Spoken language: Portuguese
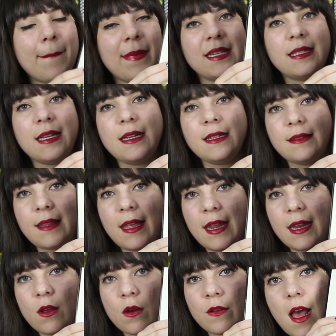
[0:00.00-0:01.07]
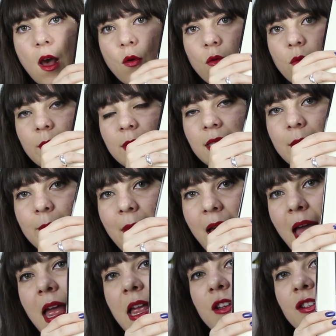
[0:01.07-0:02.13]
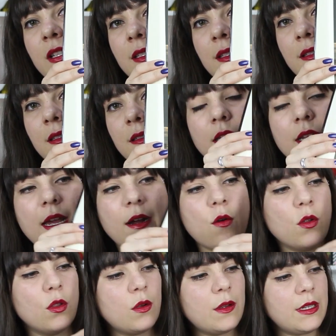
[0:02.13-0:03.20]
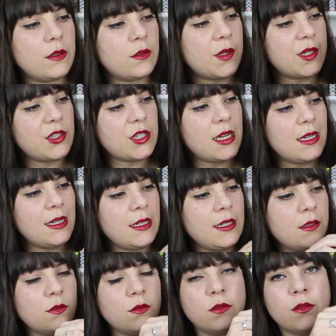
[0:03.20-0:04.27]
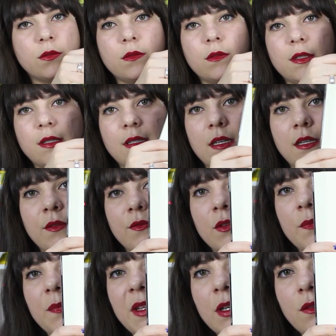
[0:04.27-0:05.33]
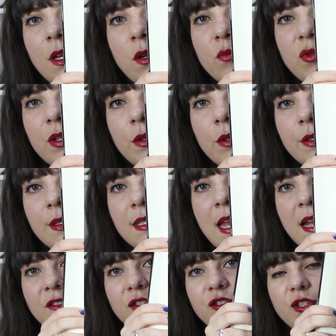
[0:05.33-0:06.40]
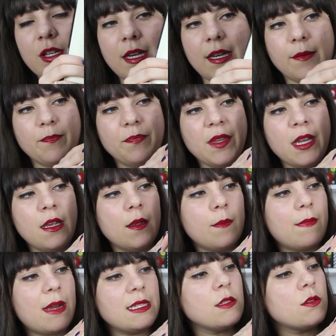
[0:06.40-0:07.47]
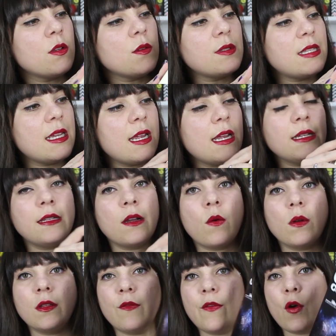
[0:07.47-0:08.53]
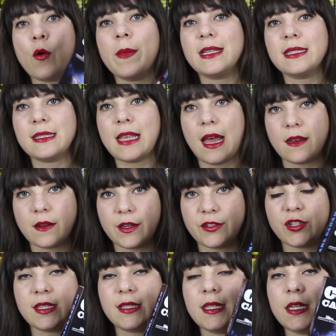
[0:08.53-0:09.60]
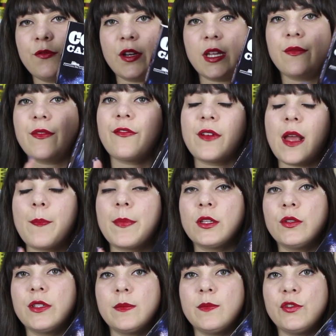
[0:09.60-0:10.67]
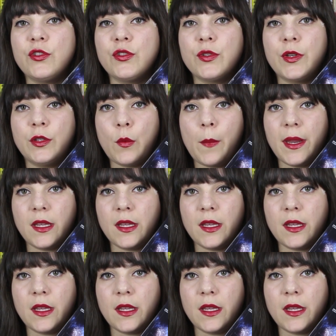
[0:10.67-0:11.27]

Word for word: mas ele tem, ó, algumas imagens e é colorido. Eu achei lindo esse livro e eu tenho muita curiosidade de ler. Mas eu não sei ainda quando eu vou começar. Eu acho que esse livro aqui vai ficar para 2018